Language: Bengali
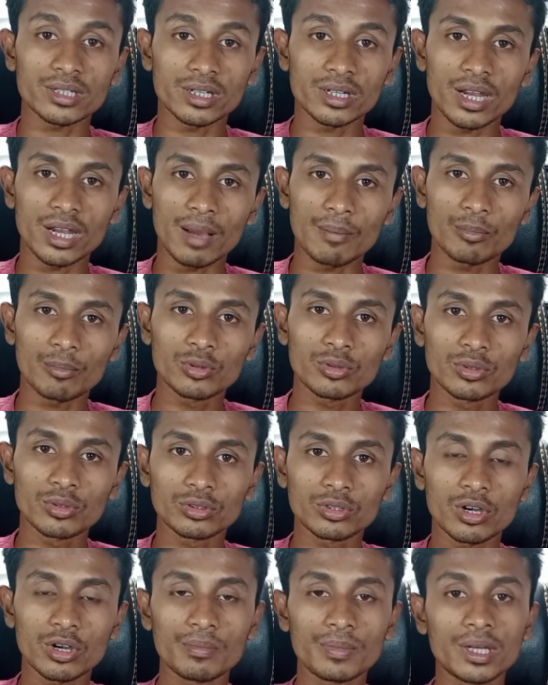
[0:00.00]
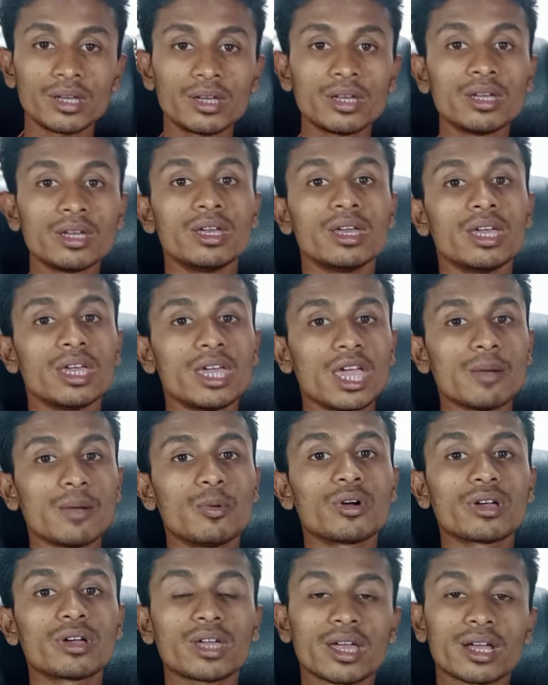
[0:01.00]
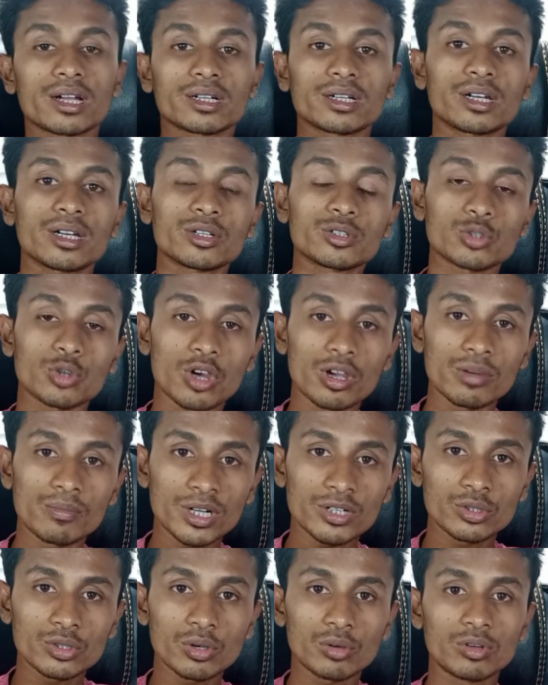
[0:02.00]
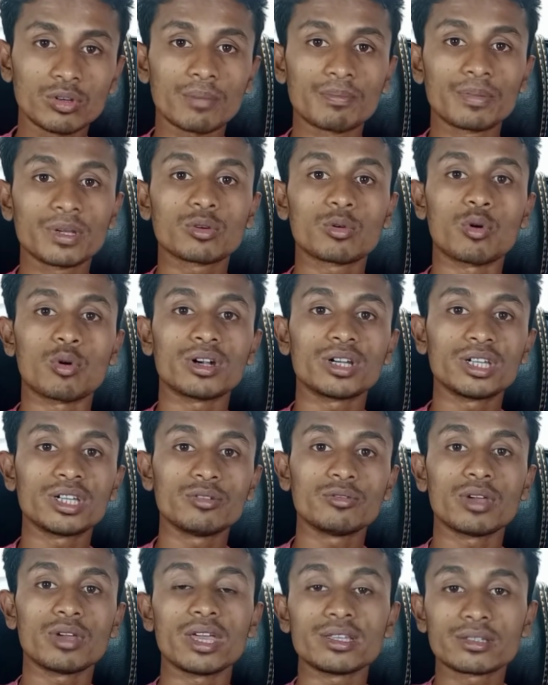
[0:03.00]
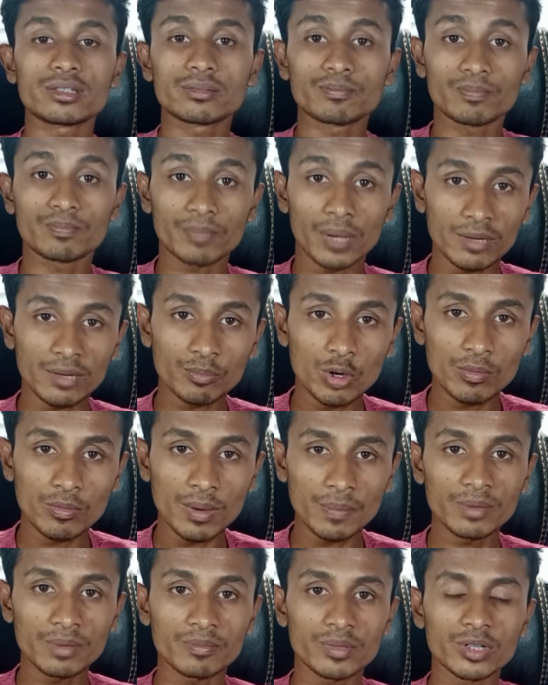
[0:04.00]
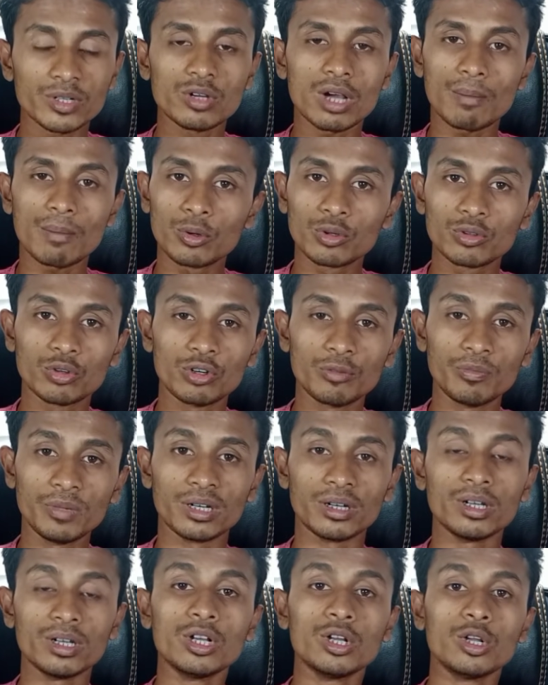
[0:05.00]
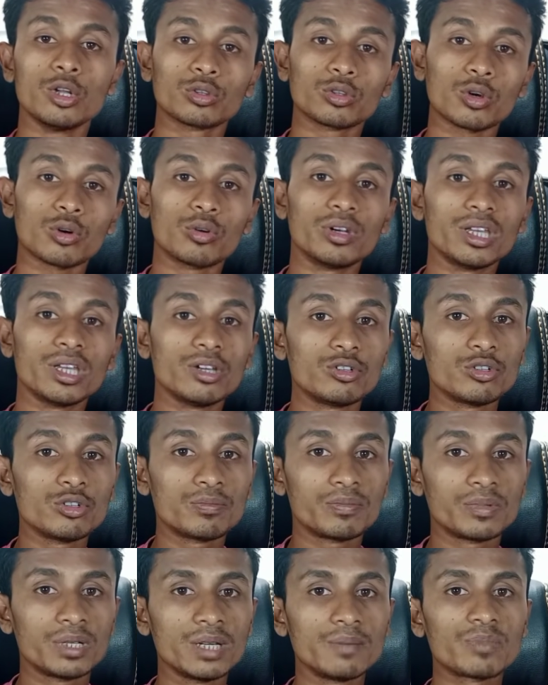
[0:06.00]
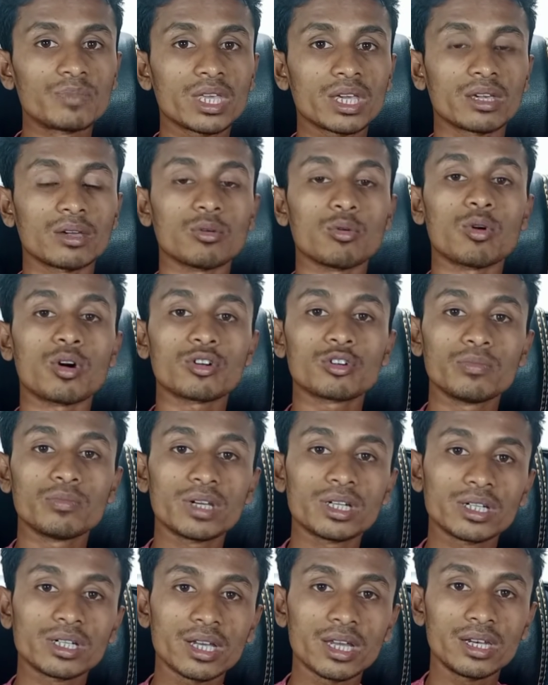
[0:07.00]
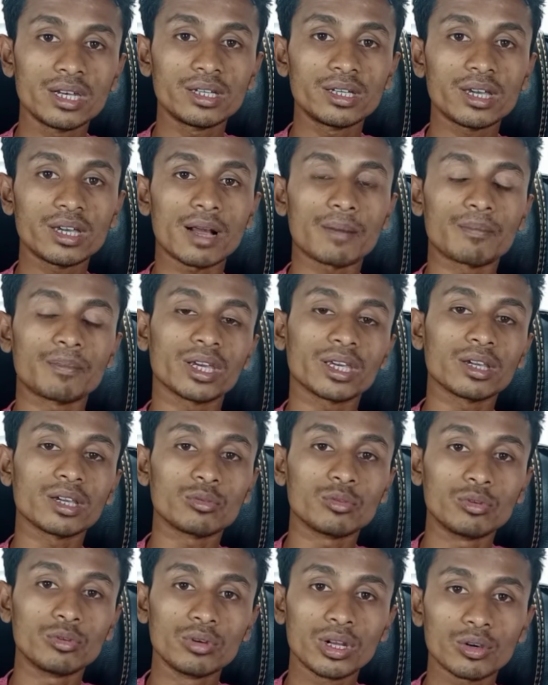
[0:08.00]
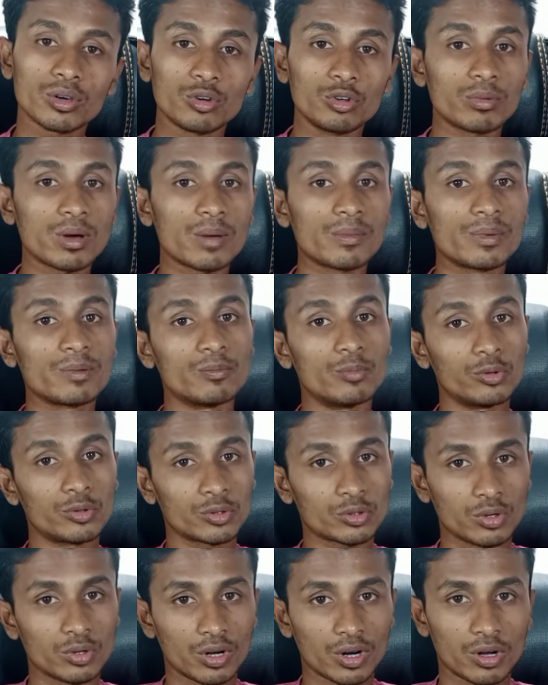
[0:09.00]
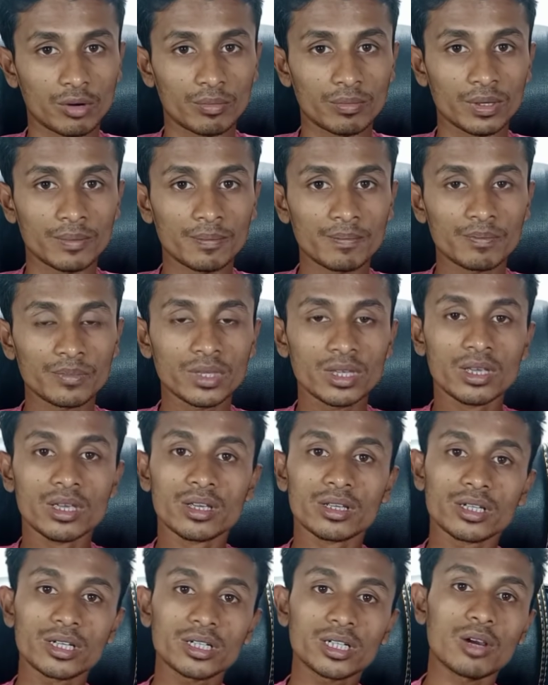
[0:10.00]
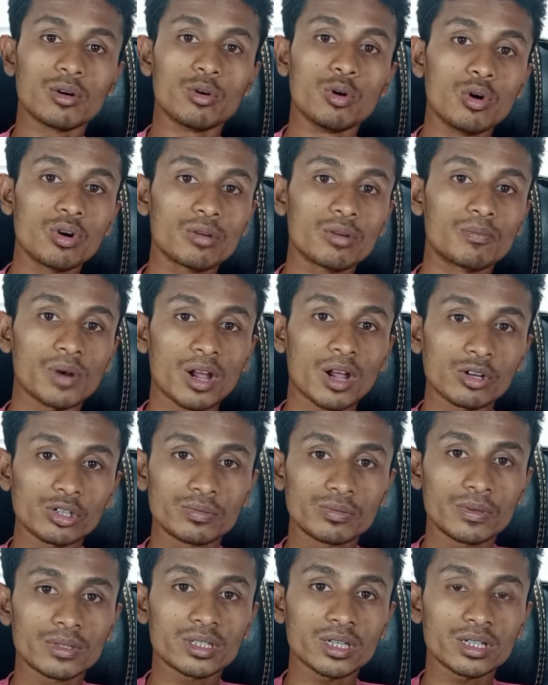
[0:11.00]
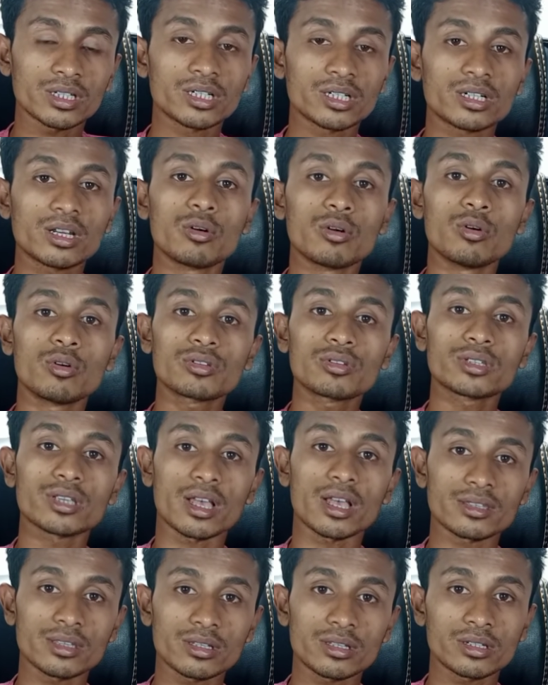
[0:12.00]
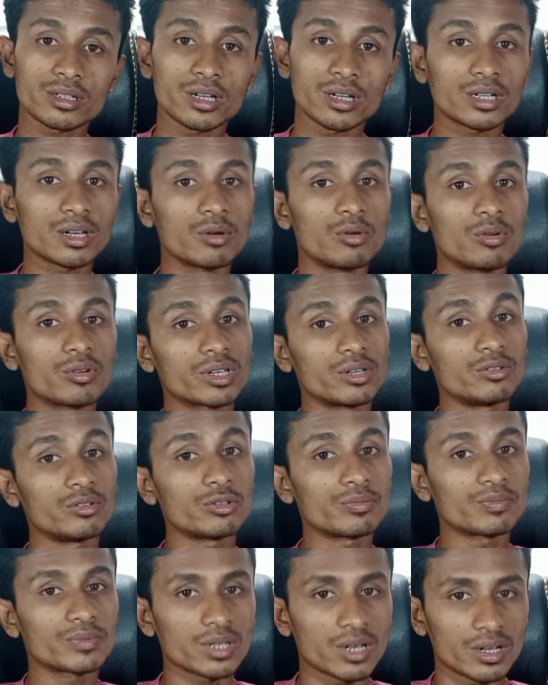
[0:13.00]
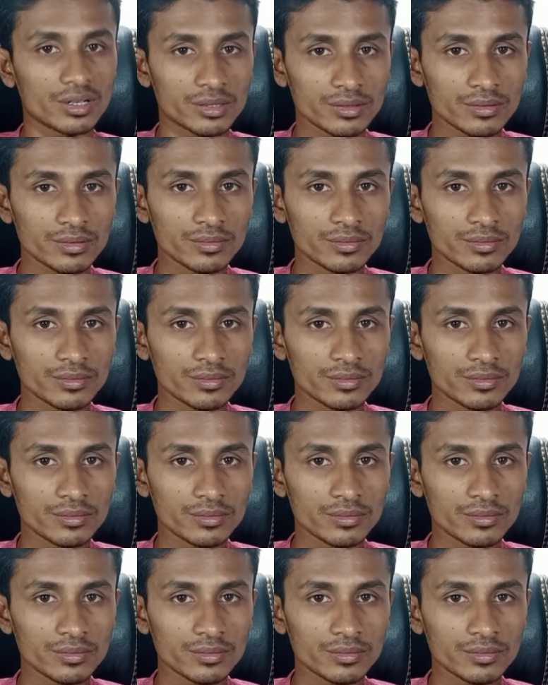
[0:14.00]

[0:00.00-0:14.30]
চ্যানেলে আপলোড করতে হবে এবং একটানা ছয় মাস যখন আপনি কন্টিনিউ এই প্ল্যাটফর্মে আপনি ভিডিও আপলোড করবেন তখন ইউটিউব টিম থেকে অটোমেটিক্যালি আপনাকে কোনো না কোনোভাবে বুস্ট করা হবে সেটা হোক ব্রাউজ ফিচার সেটা হোক সাজেস্ট সেটা হোক ইউটিউব সার্চ